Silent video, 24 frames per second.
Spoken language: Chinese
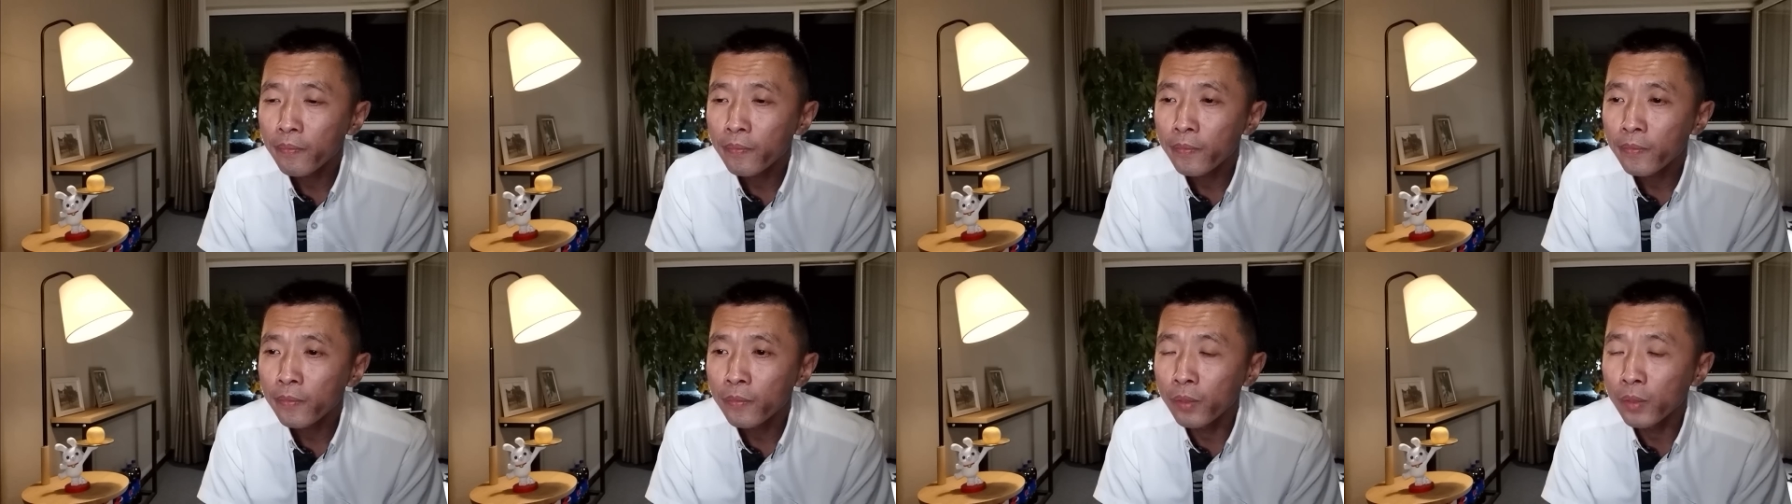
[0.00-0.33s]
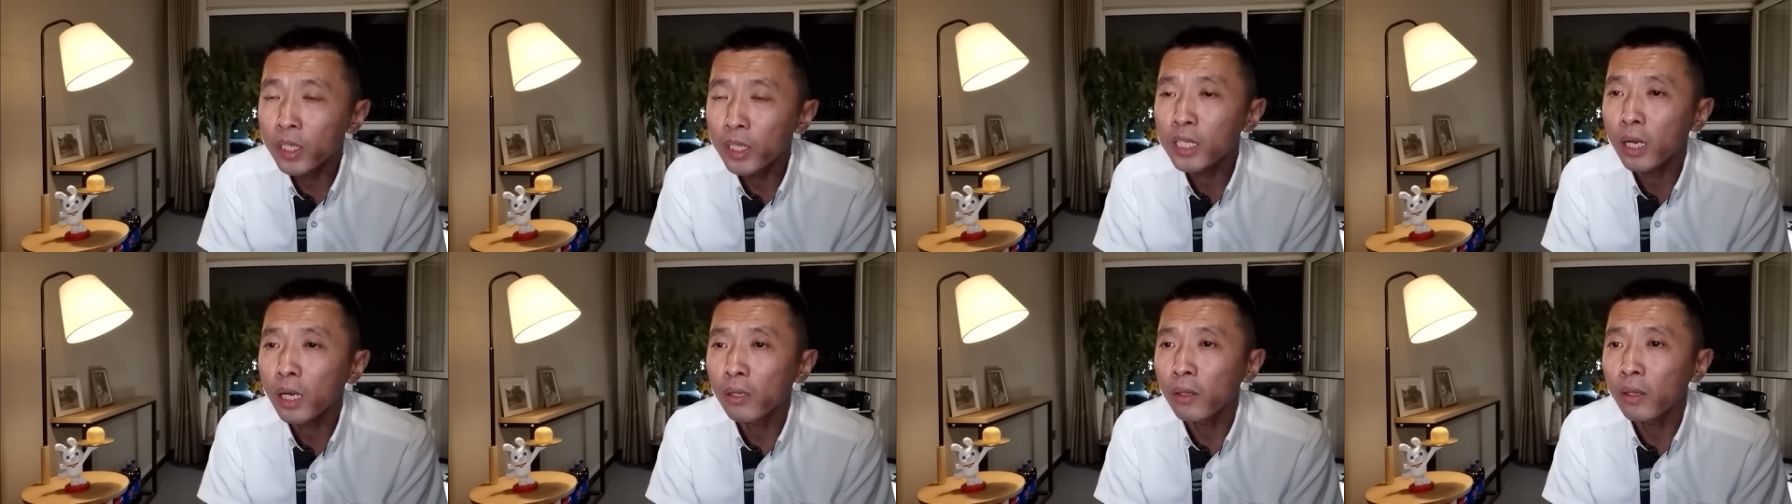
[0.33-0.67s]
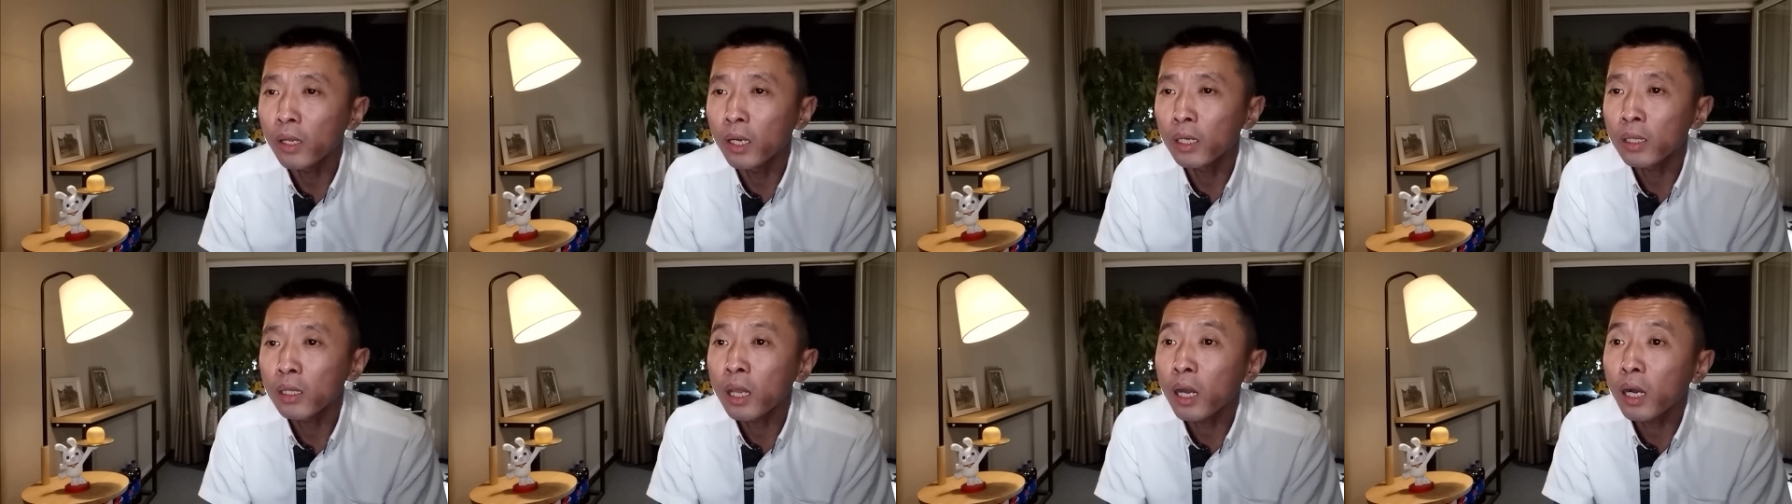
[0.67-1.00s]
我想
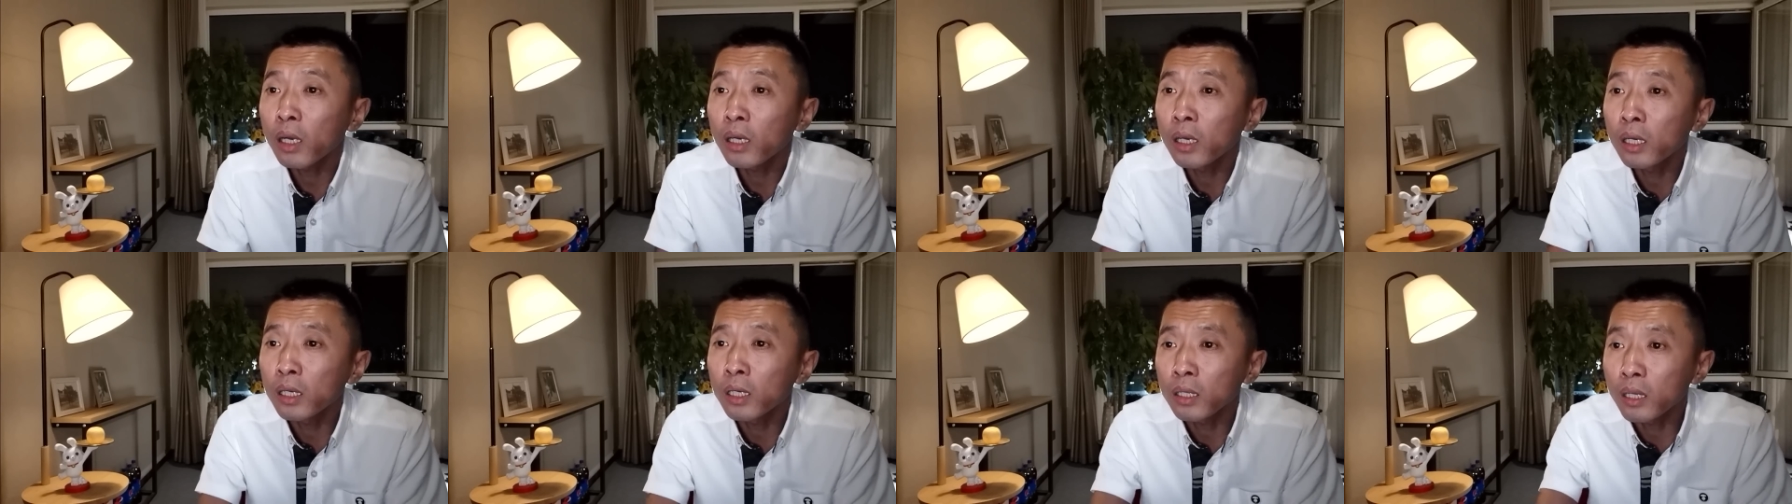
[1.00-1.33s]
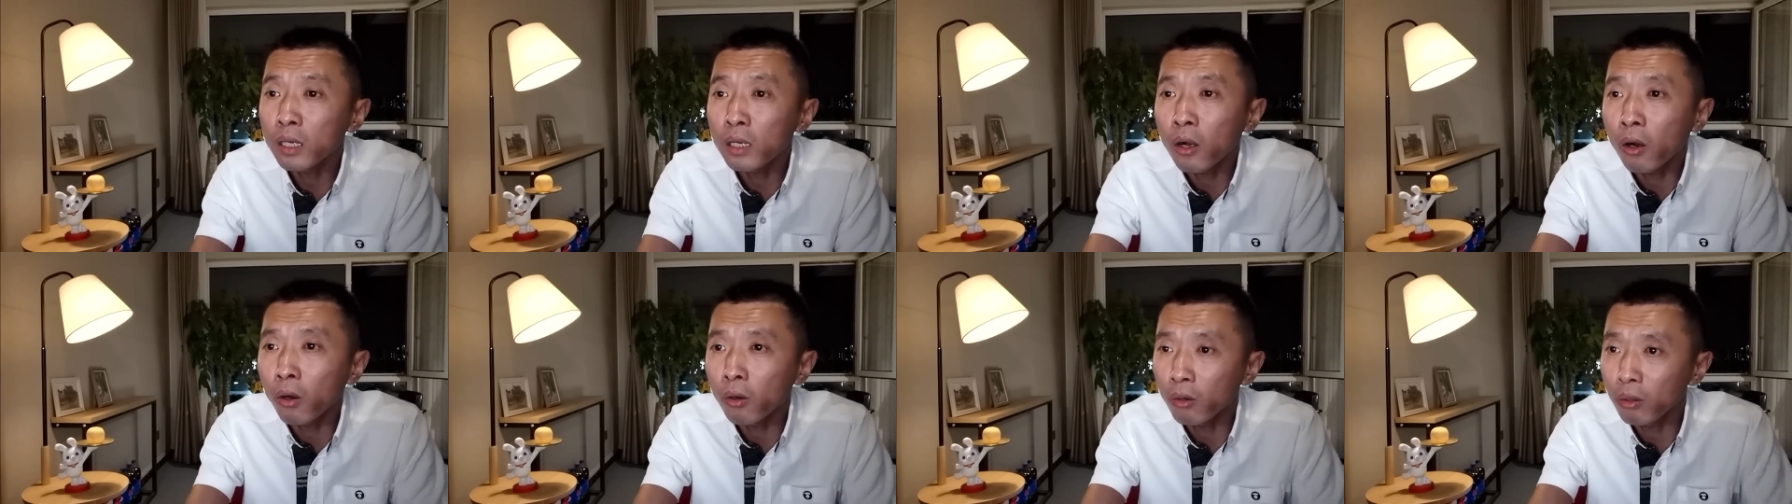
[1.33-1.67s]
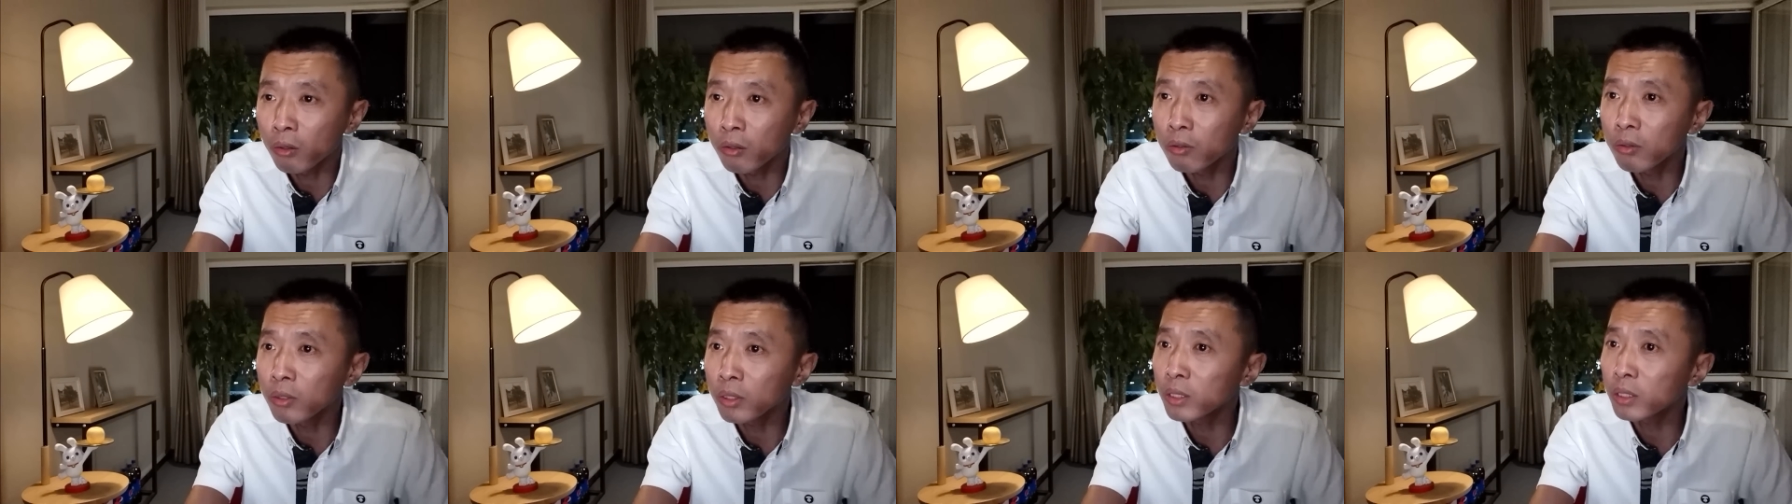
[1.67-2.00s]
呢，他可能考
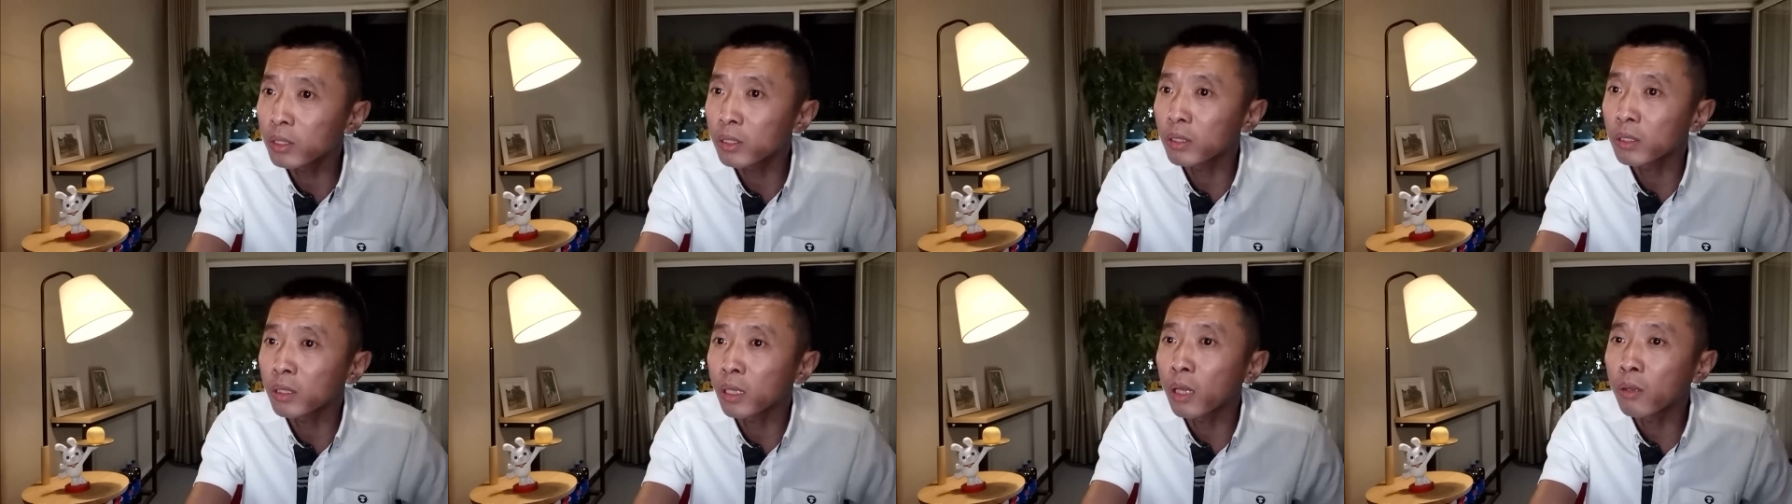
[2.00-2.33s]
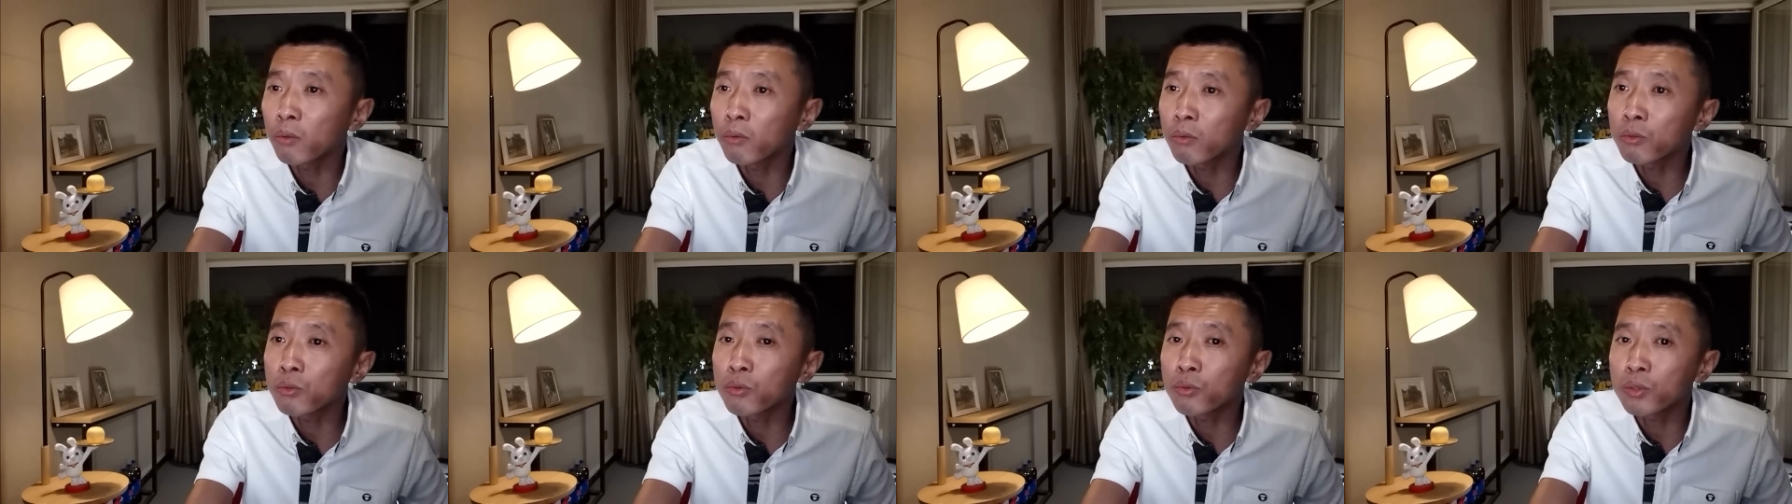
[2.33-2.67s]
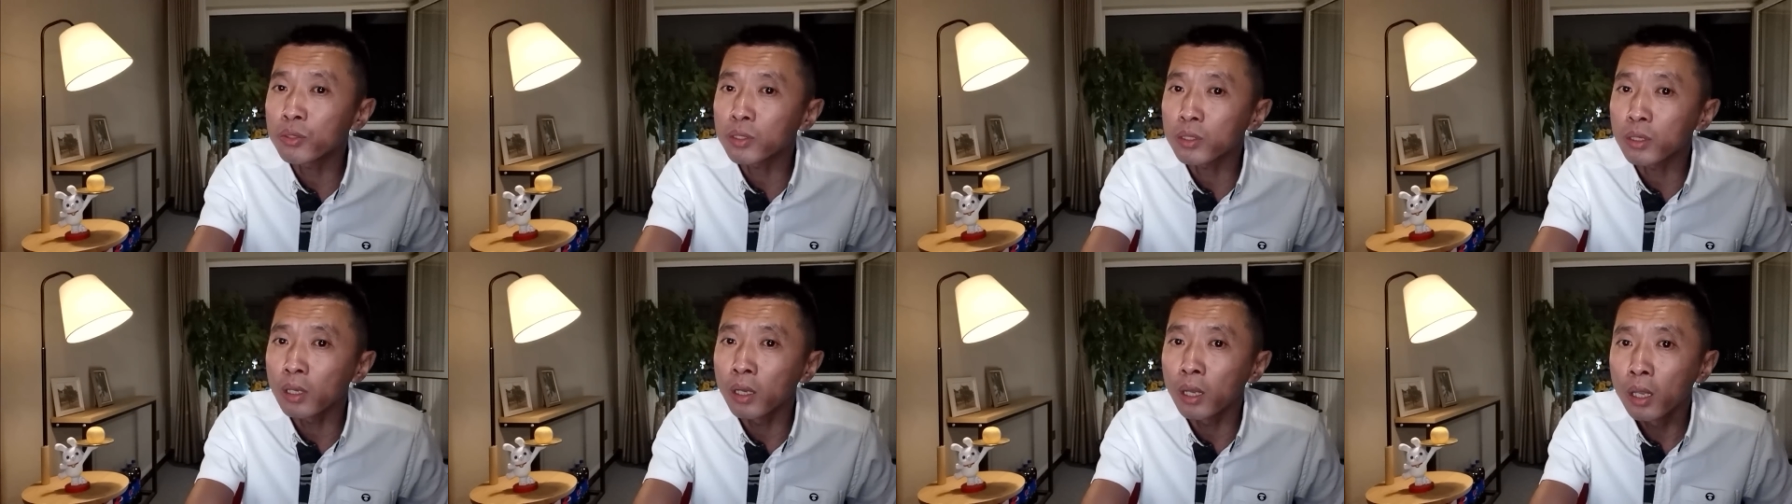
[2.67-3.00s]
虑过自己单独去
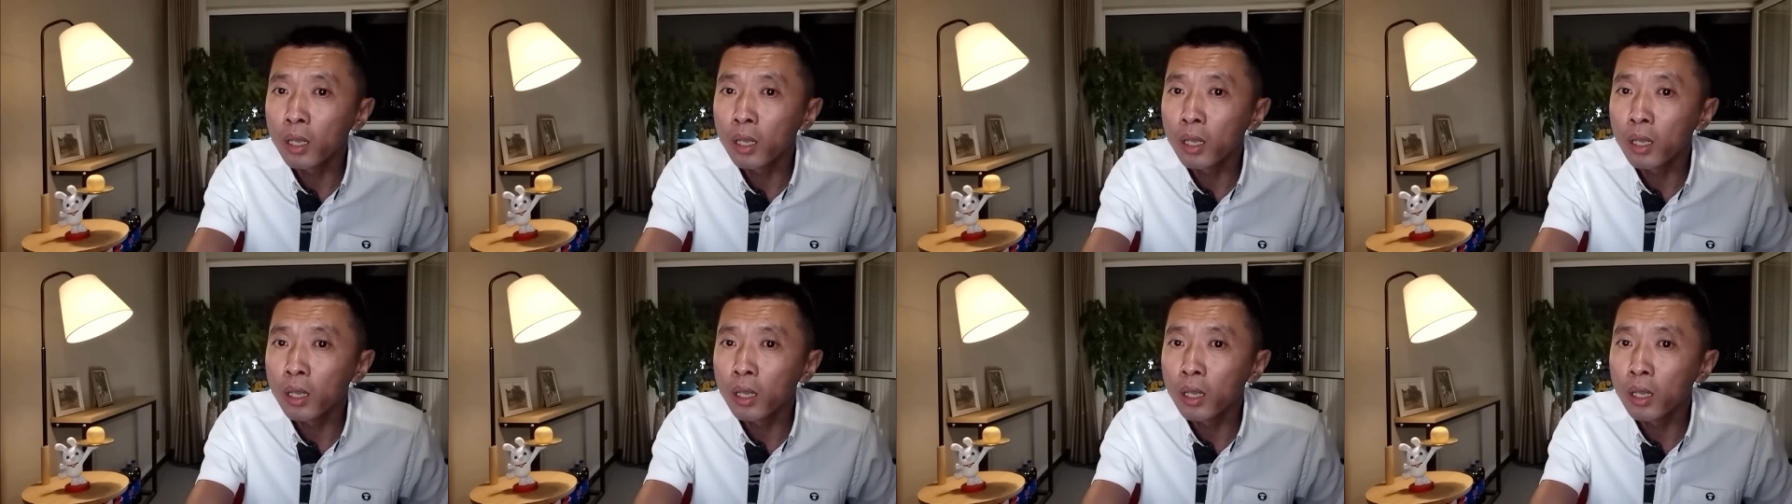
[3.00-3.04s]
死，